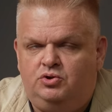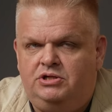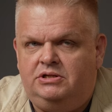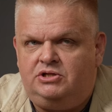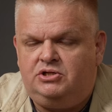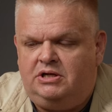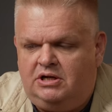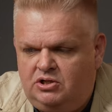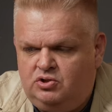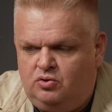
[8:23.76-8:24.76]
очень даже
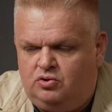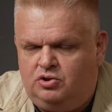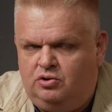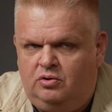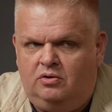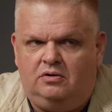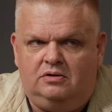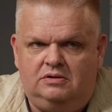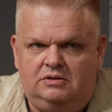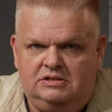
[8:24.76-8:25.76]
хорошо,
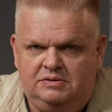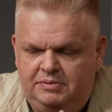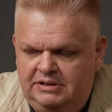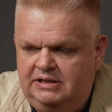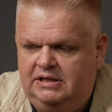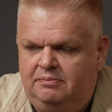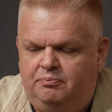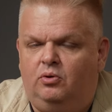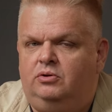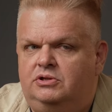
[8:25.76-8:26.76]
что сменили
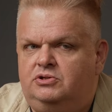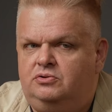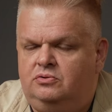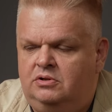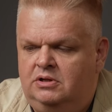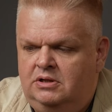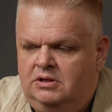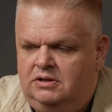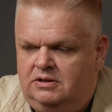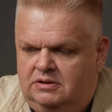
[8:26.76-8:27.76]
полностью
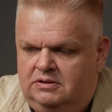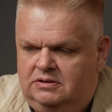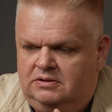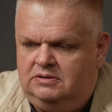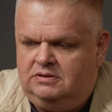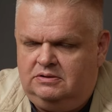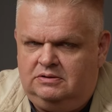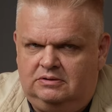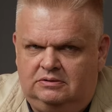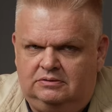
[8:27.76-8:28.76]
Э,
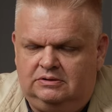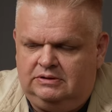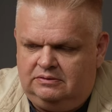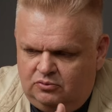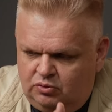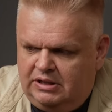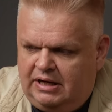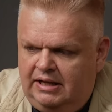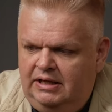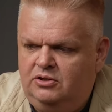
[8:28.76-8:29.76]
ну,
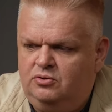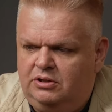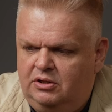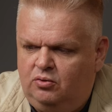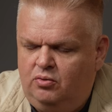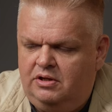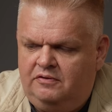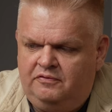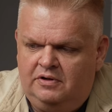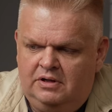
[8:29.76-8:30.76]
героиню,
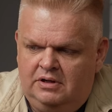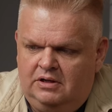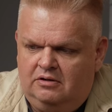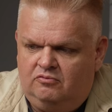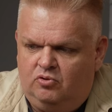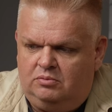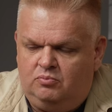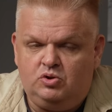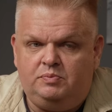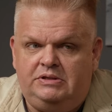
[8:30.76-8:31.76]
героев. Вот.
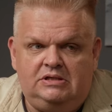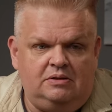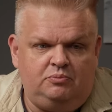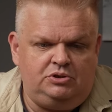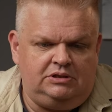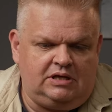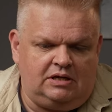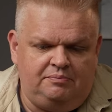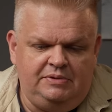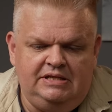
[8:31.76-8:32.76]
Может быть, это будет
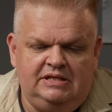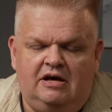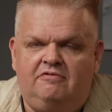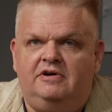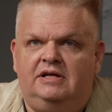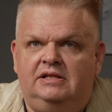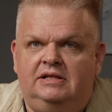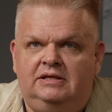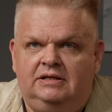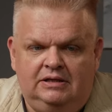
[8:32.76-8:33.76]
как
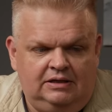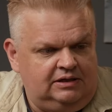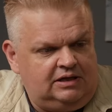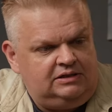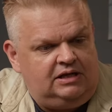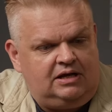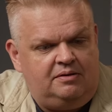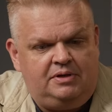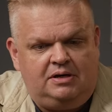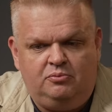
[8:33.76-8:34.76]
мини-новеллы, когда
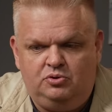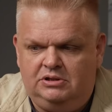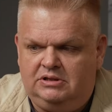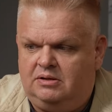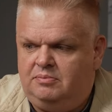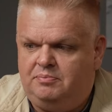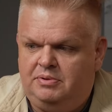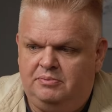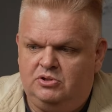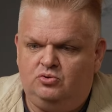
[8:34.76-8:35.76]
камера будет как бы
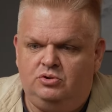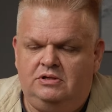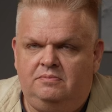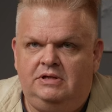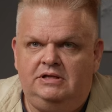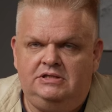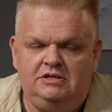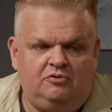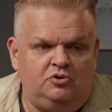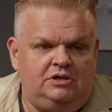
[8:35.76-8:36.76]
между ними
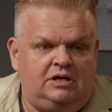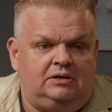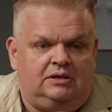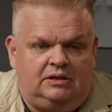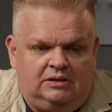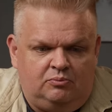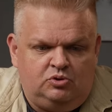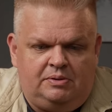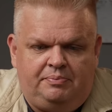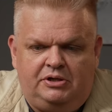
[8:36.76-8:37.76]
идти, вроде как одному
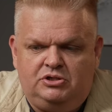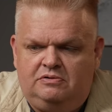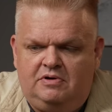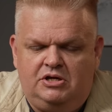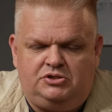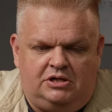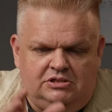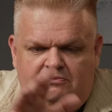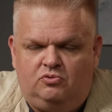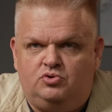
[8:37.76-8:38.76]
сопереживаешь,
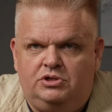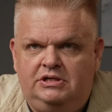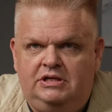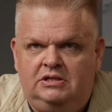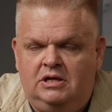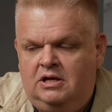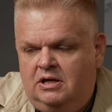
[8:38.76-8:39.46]
раз его уже нет.